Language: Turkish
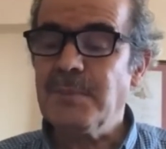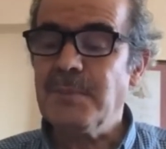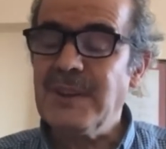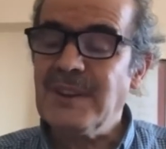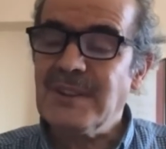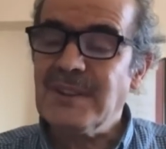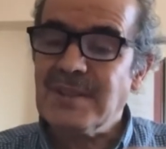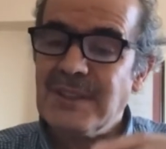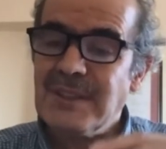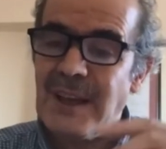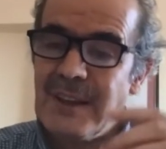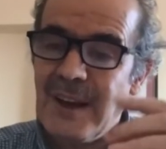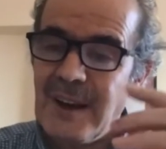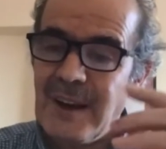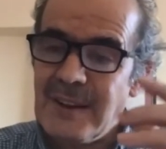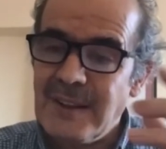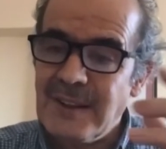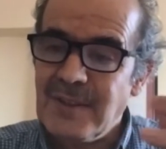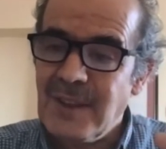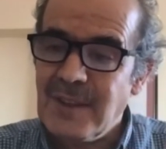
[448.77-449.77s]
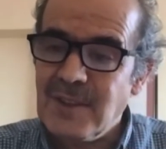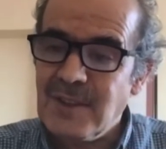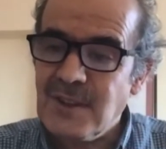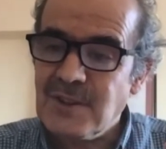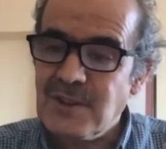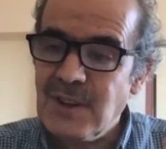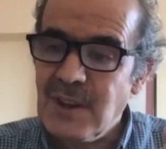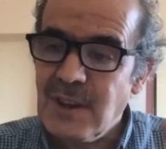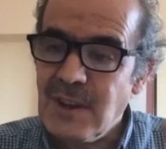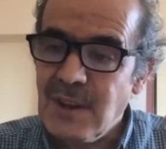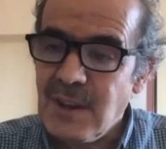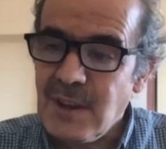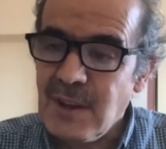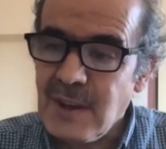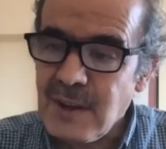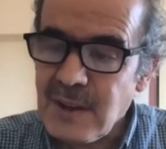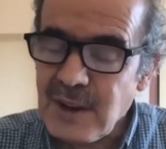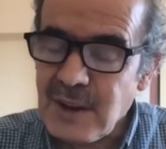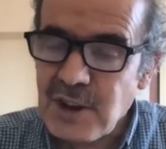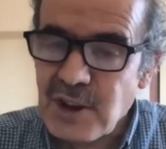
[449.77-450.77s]
Bir delalet edici
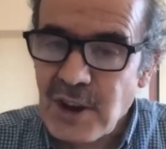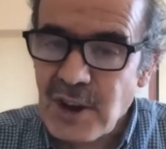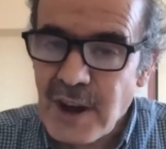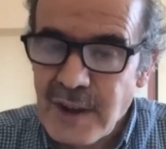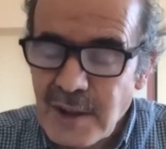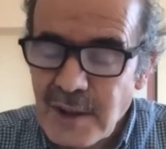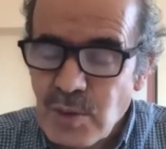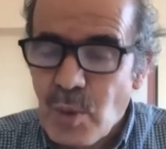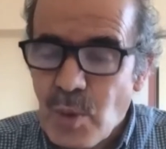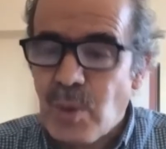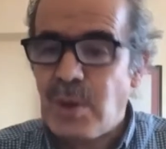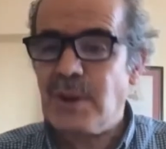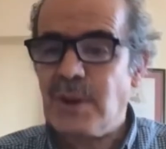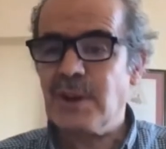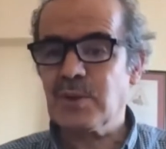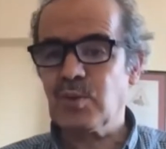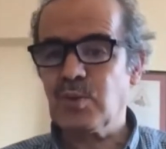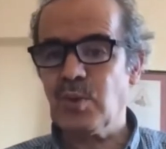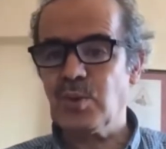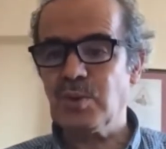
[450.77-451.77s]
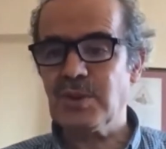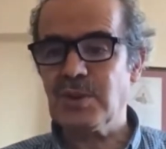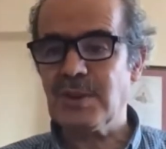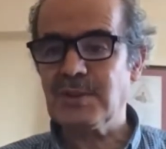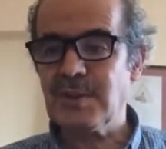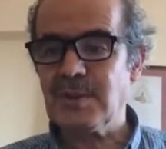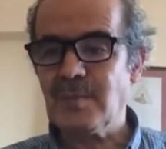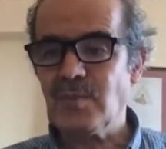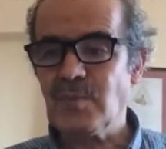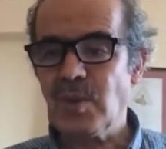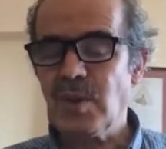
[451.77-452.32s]
işaret olarak göreceğiz.